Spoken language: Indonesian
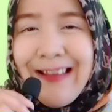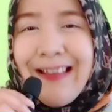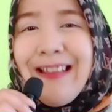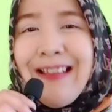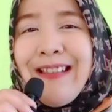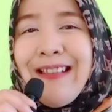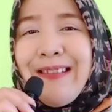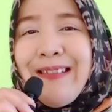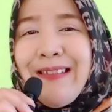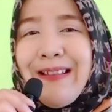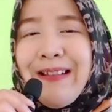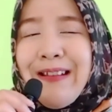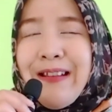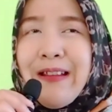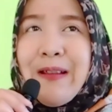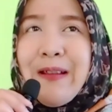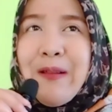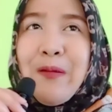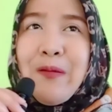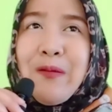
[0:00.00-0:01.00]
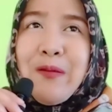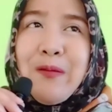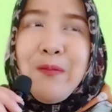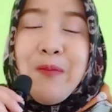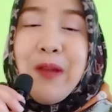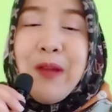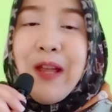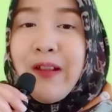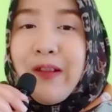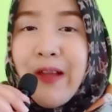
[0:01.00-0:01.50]
jadi
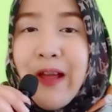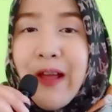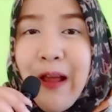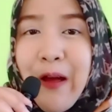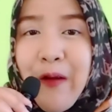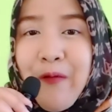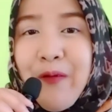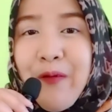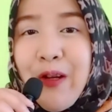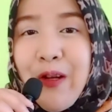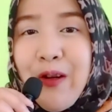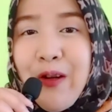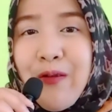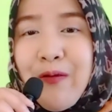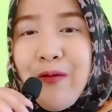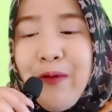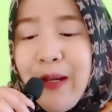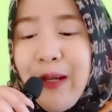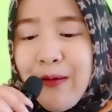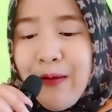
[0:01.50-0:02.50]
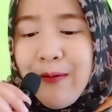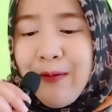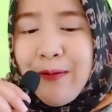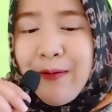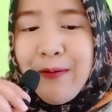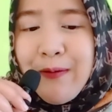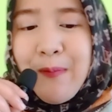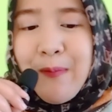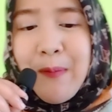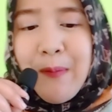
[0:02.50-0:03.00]
biasalah videoku itu
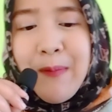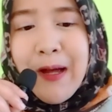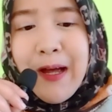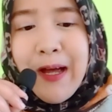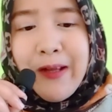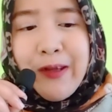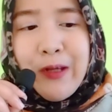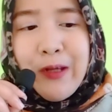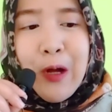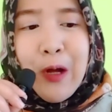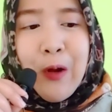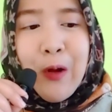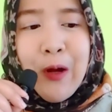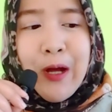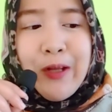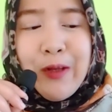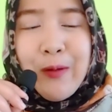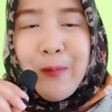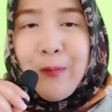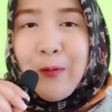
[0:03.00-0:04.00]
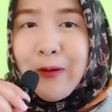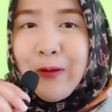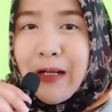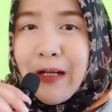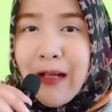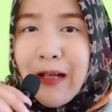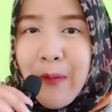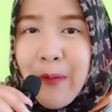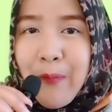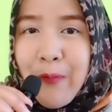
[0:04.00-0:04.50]
membahas kalau nggak seputar
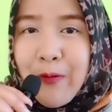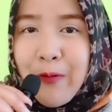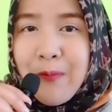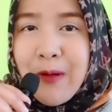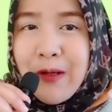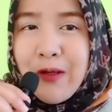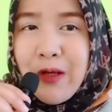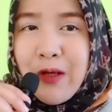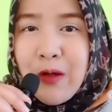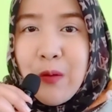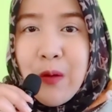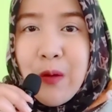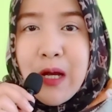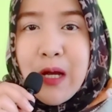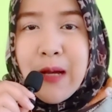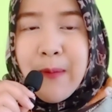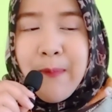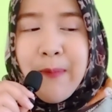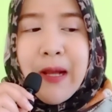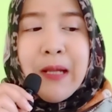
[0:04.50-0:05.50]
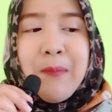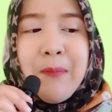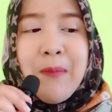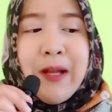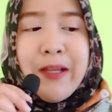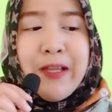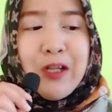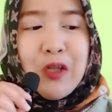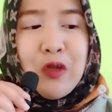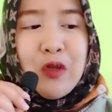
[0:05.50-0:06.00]
kampus mahasiswa paling banyak
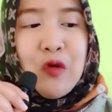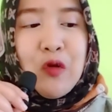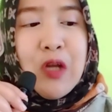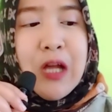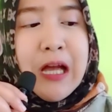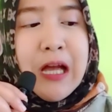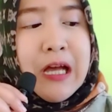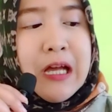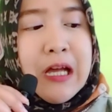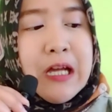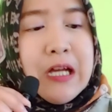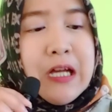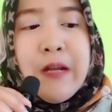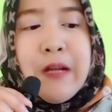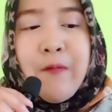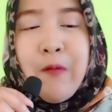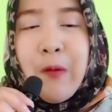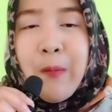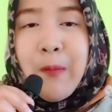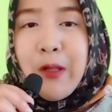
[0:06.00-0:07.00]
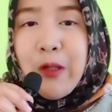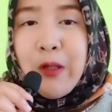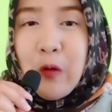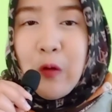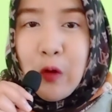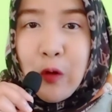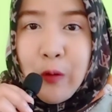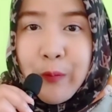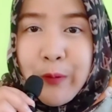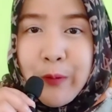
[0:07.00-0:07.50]
juga informasi
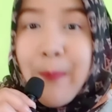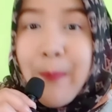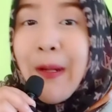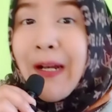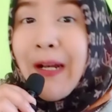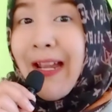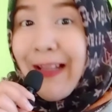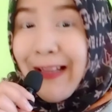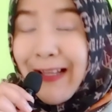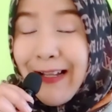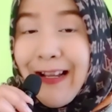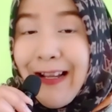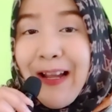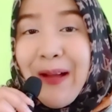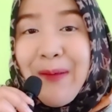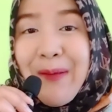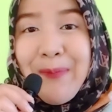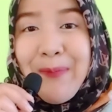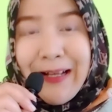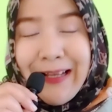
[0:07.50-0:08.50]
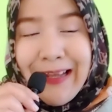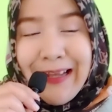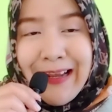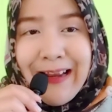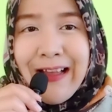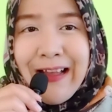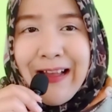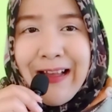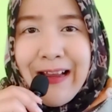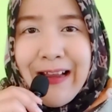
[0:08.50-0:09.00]
hukumnya berkaitan dengan
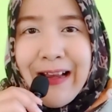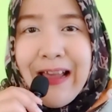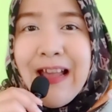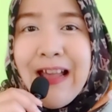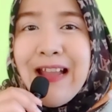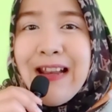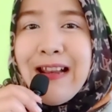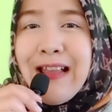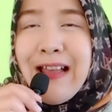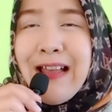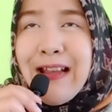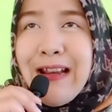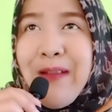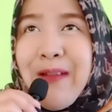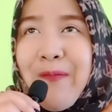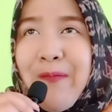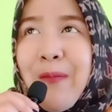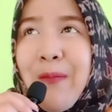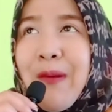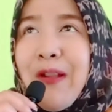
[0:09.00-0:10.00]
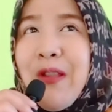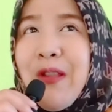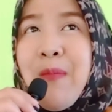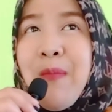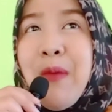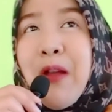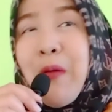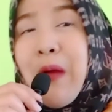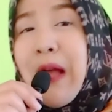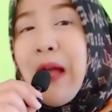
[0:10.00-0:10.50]
pertanahan nah ada informasi baru
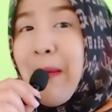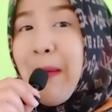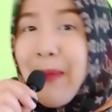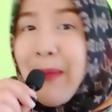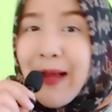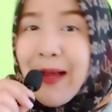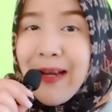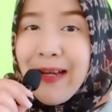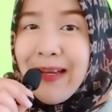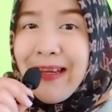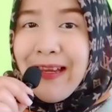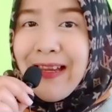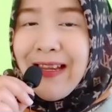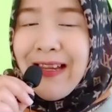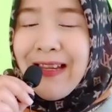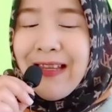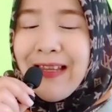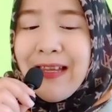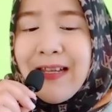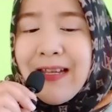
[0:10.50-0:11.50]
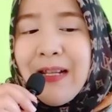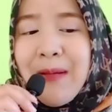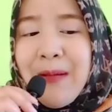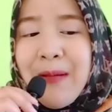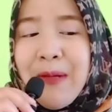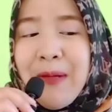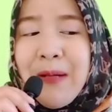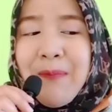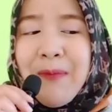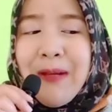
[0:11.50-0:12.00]
apa nih jadi
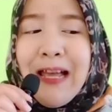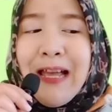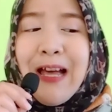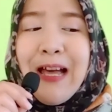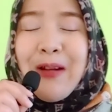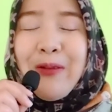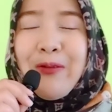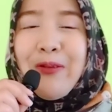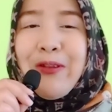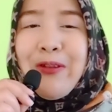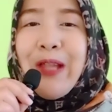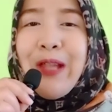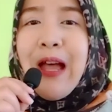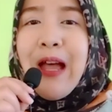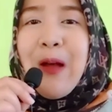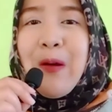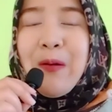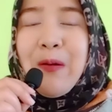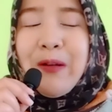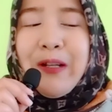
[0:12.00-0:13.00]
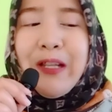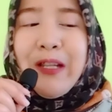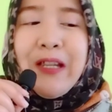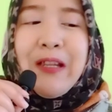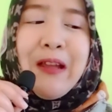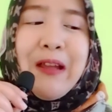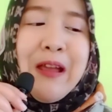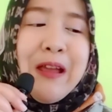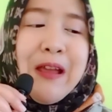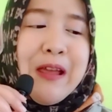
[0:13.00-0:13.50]
teman-teman harus tahu nih
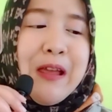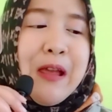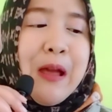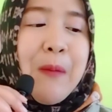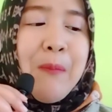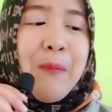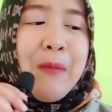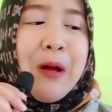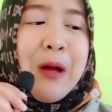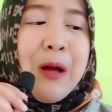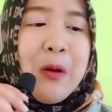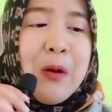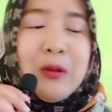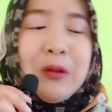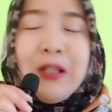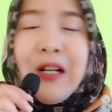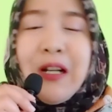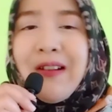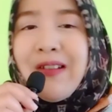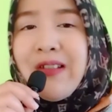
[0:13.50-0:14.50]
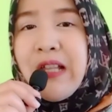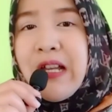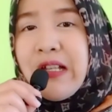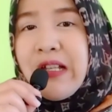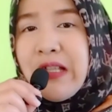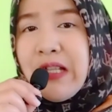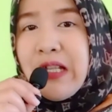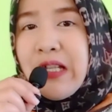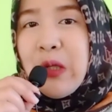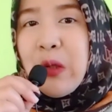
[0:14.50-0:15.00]
yang mau transaksi
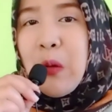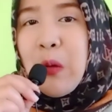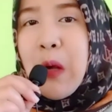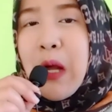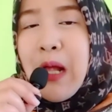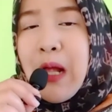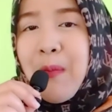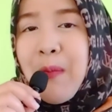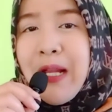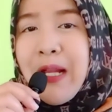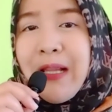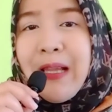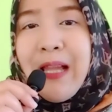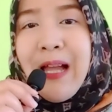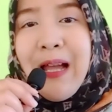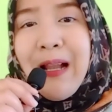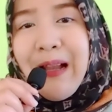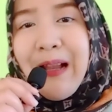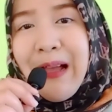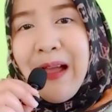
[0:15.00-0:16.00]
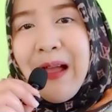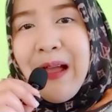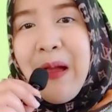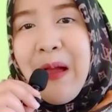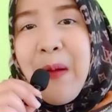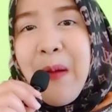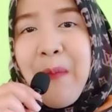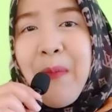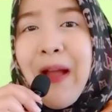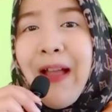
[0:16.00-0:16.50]
jual beli tanah
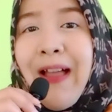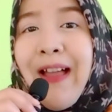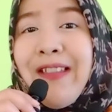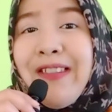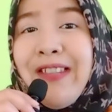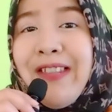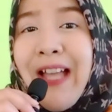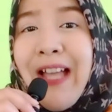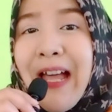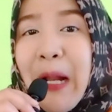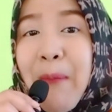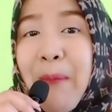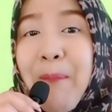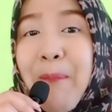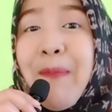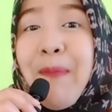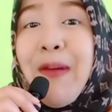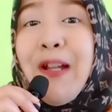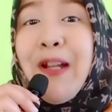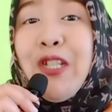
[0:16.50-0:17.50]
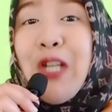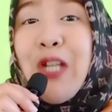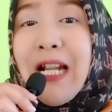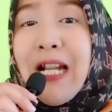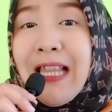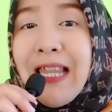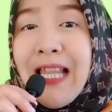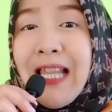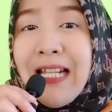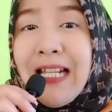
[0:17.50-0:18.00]
maka sekarang
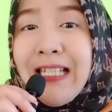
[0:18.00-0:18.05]
persyaratannya